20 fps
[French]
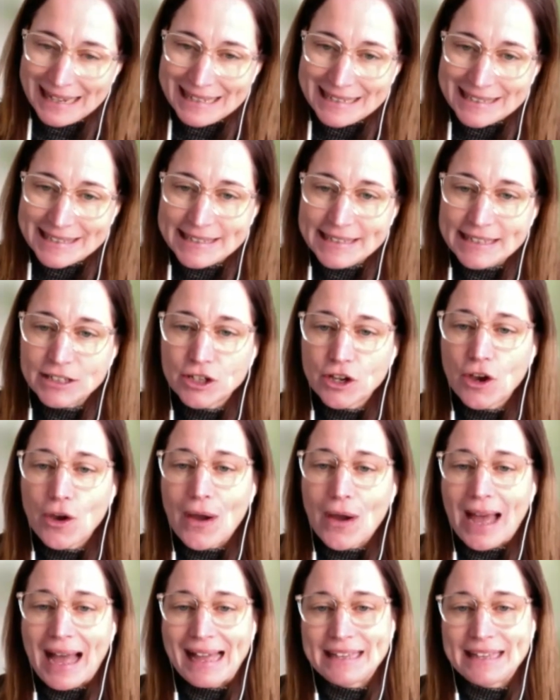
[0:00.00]
ainsi que
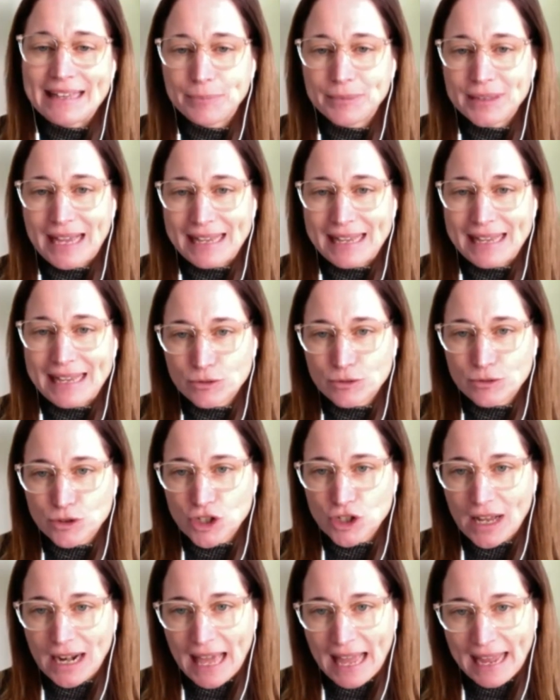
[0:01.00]
adaptation
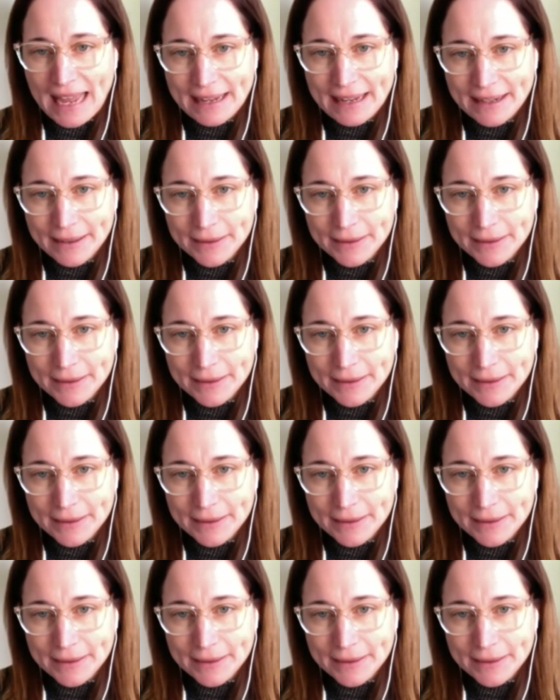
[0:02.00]
scolaire.